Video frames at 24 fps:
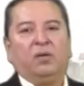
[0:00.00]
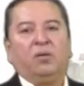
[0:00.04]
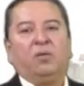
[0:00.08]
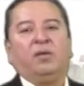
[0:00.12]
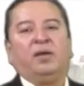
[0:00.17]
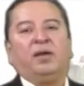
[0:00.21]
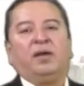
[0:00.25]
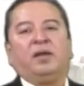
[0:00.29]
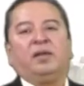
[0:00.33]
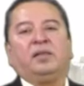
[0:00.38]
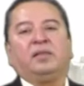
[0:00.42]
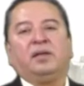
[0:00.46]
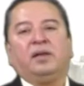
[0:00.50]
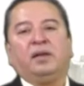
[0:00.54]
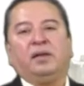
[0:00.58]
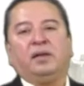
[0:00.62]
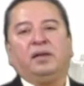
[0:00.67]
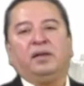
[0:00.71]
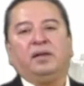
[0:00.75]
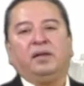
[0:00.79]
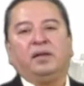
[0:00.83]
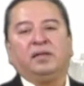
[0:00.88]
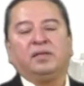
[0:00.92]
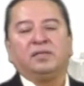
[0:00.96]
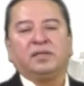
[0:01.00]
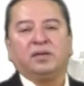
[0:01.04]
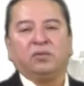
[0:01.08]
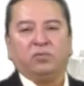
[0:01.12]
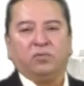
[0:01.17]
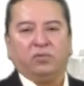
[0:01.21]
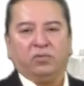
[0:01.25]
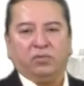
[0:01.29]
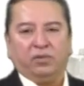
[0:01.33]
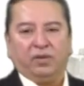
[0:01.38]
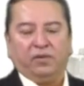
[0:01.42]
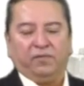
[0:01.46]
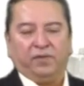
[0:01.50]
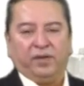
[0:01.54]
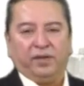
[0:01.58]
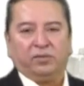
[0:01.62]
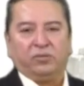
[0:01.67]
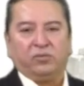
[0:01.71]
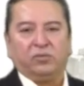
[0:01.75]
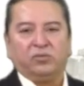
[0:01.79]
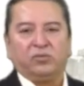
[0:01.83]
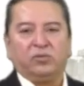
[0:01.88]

Hola, ¿qué tal? Les saludo con afecto.